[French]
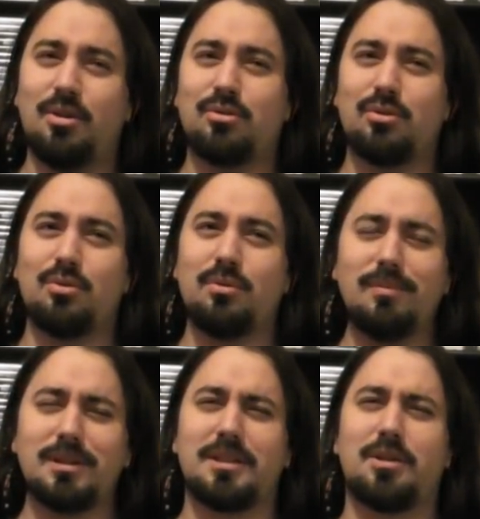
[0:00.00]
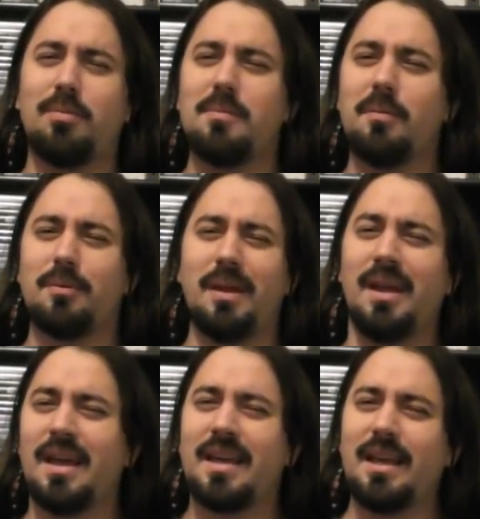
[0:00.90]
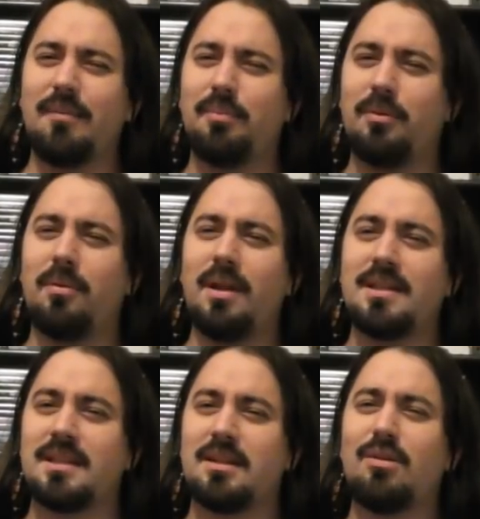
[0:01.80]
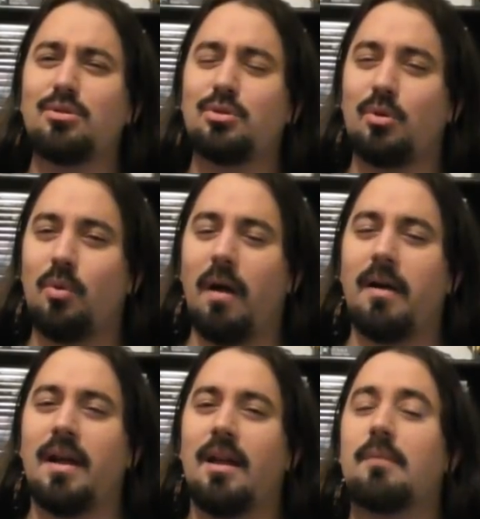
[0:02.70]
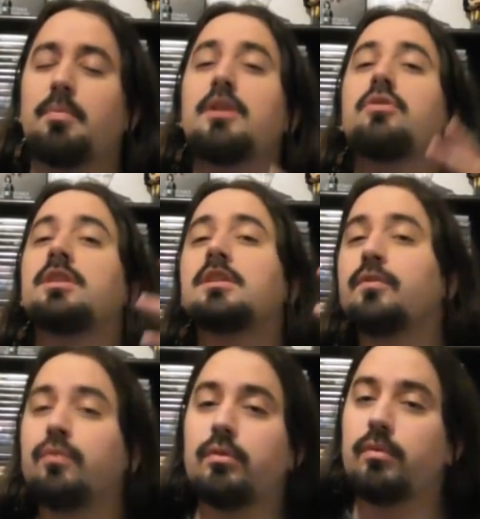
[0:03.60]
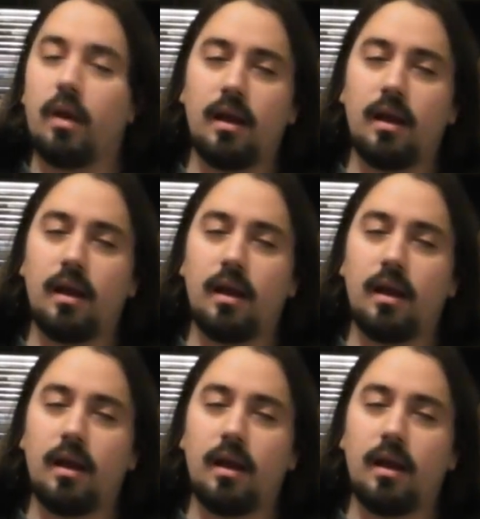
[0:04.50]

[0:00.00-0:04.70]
Sur le coup, moi j'ai complètement paumé. Pourquoi ils les interrogent sur quoi Alors peut-être que c'était voulu,